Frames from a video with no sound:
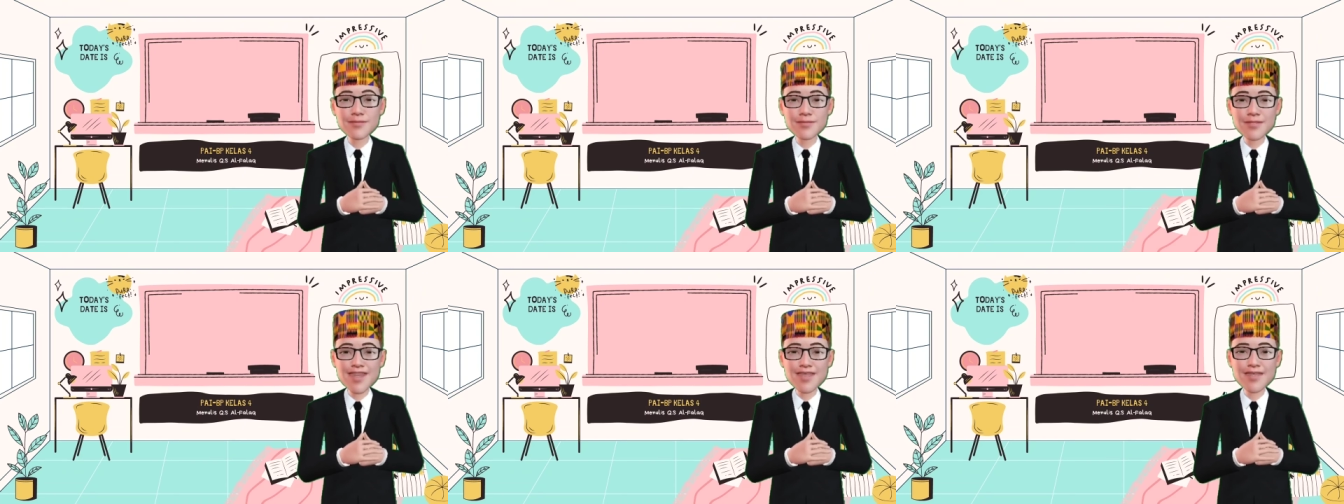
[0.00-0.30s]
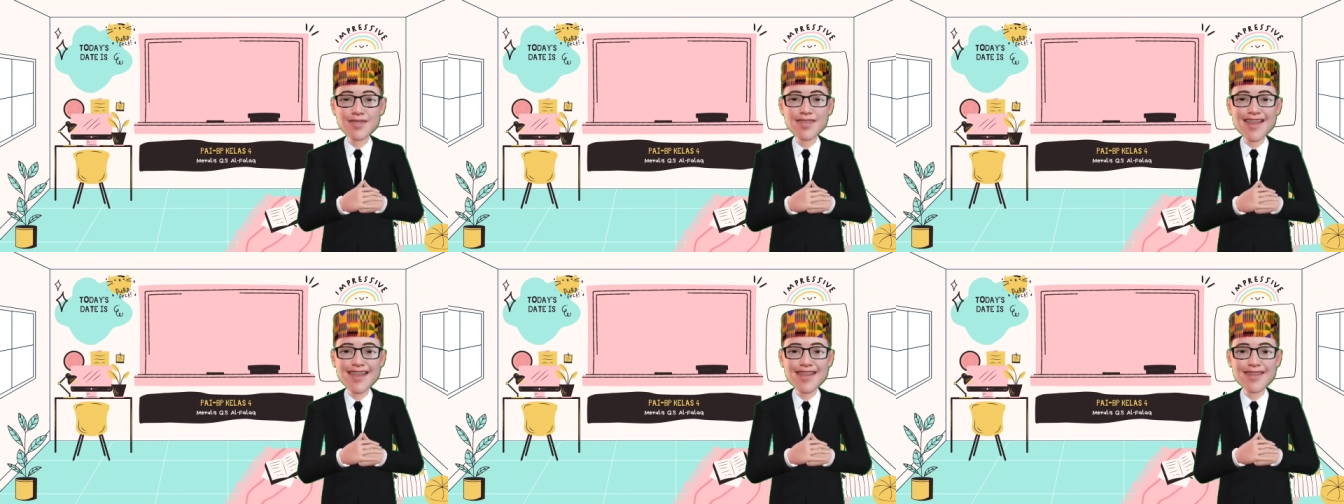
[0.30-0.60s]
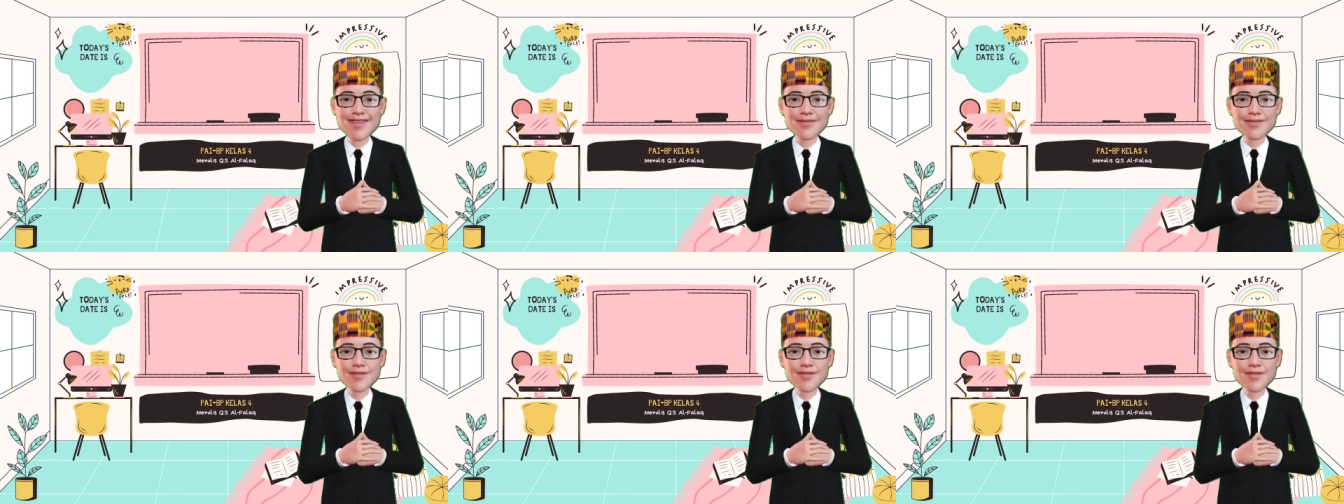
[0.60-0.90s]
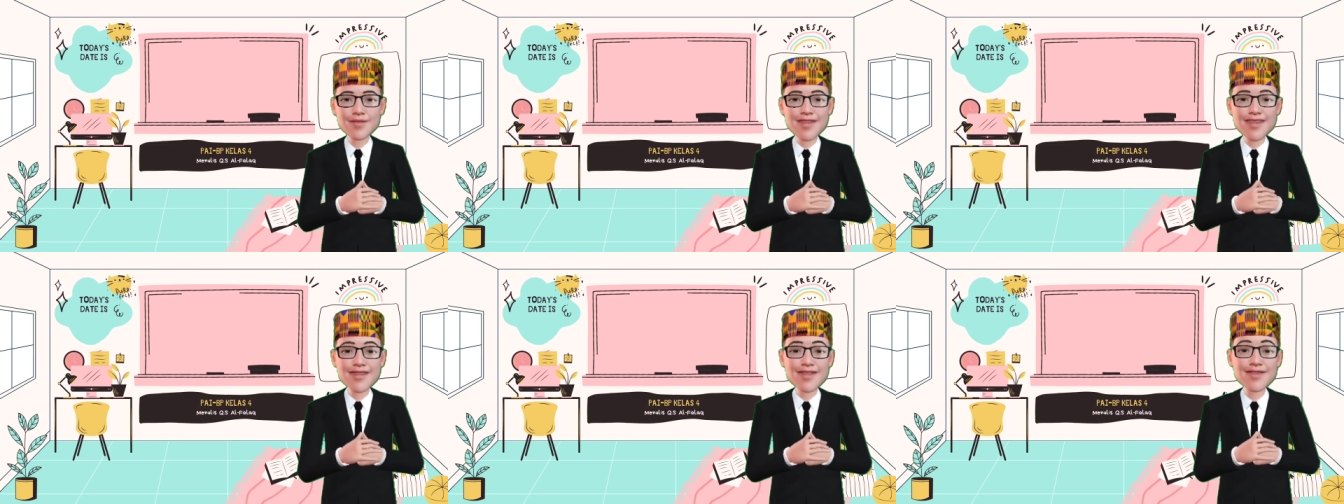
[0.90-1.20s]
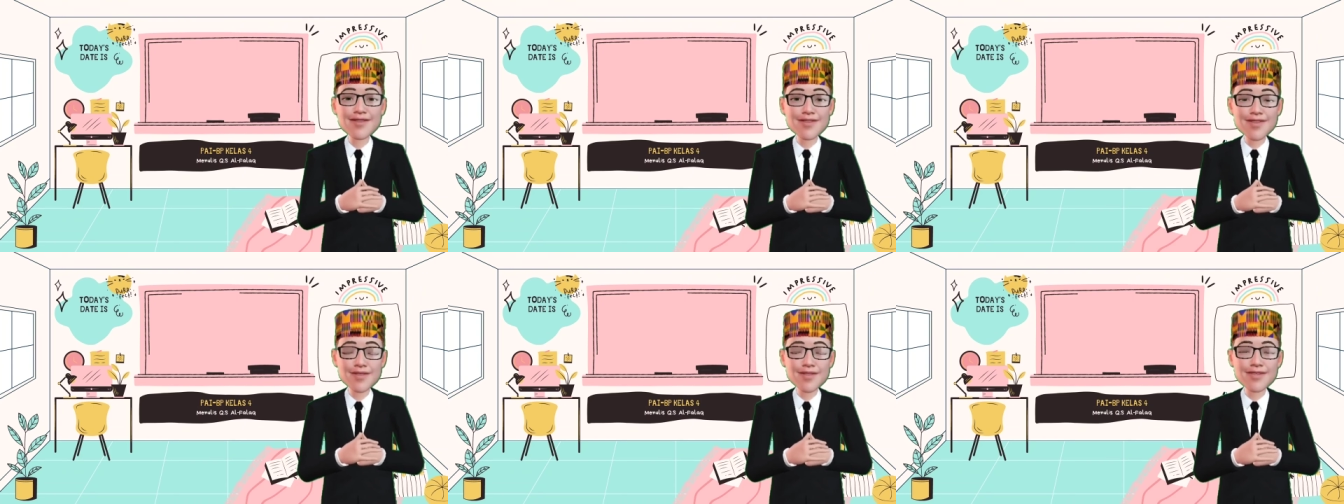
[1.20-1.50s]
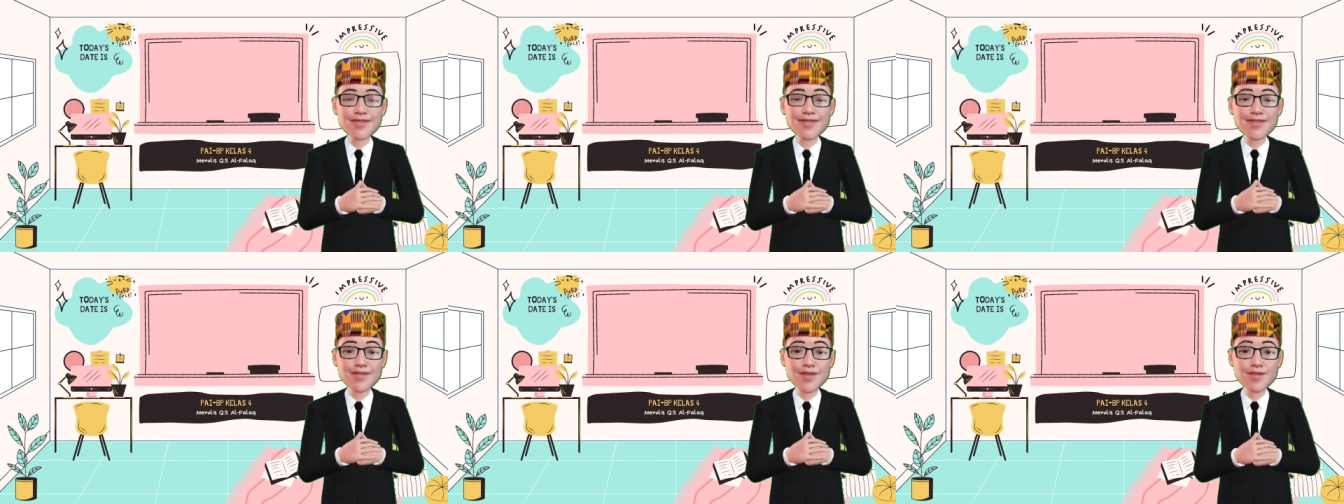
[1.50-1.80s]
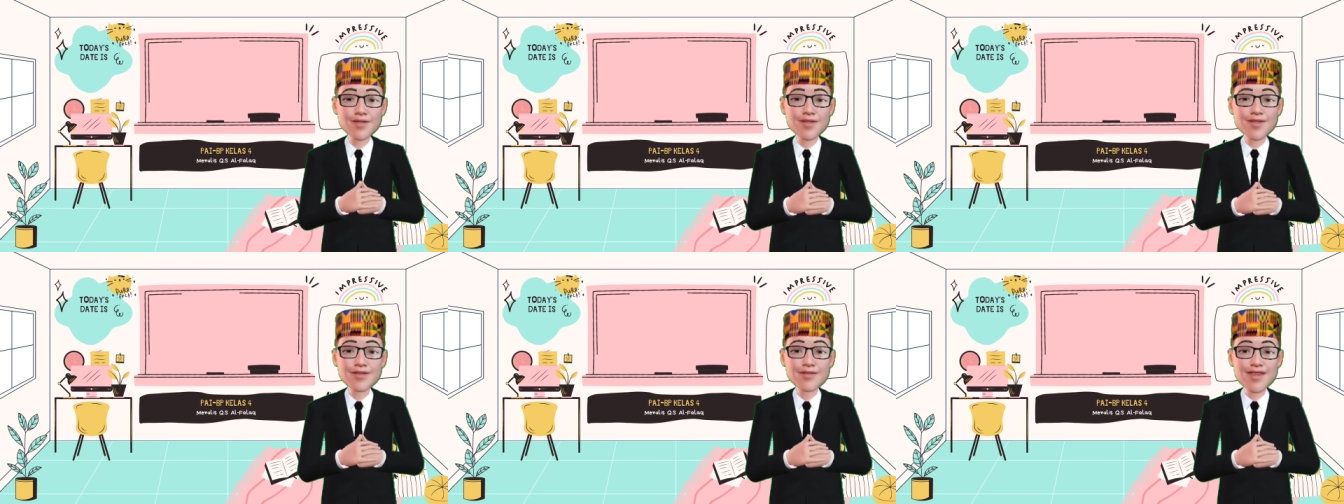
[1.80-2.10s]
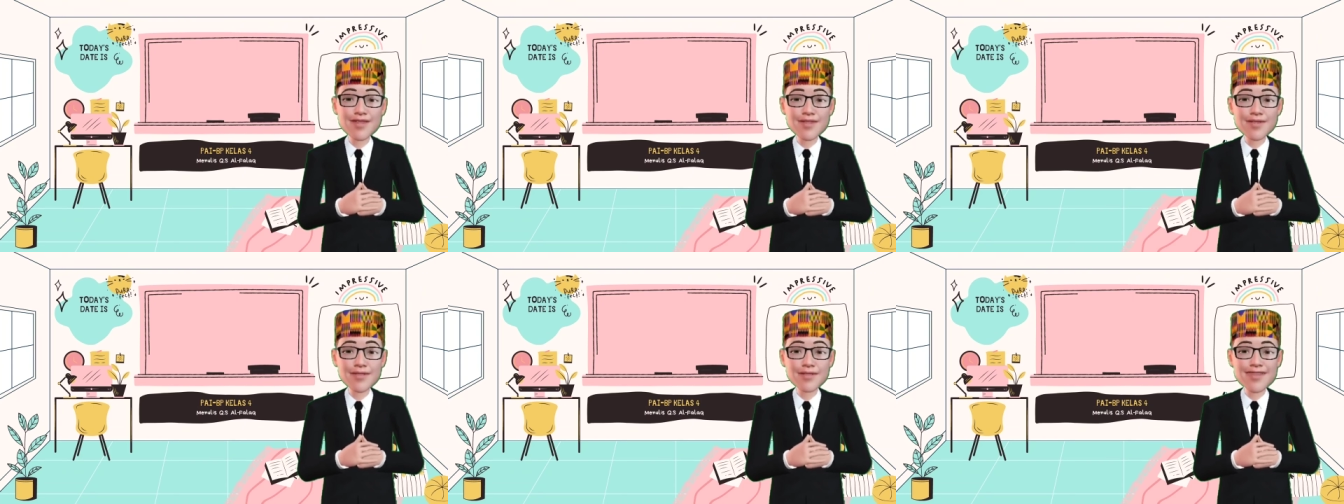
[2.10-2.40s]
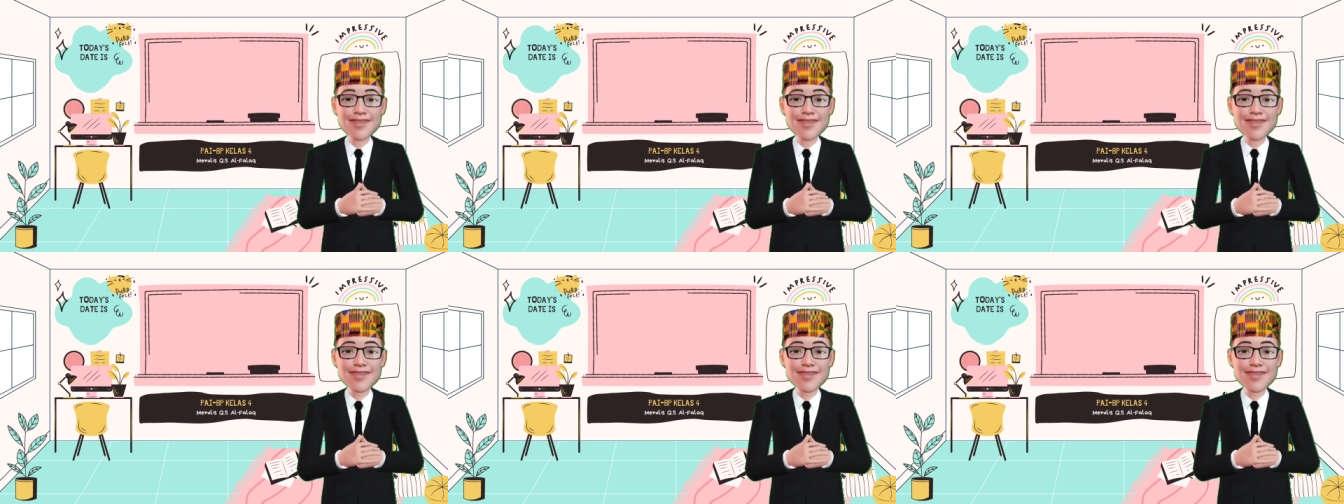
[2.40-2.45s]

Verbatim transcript: Marilah kita akhiri pembelajaran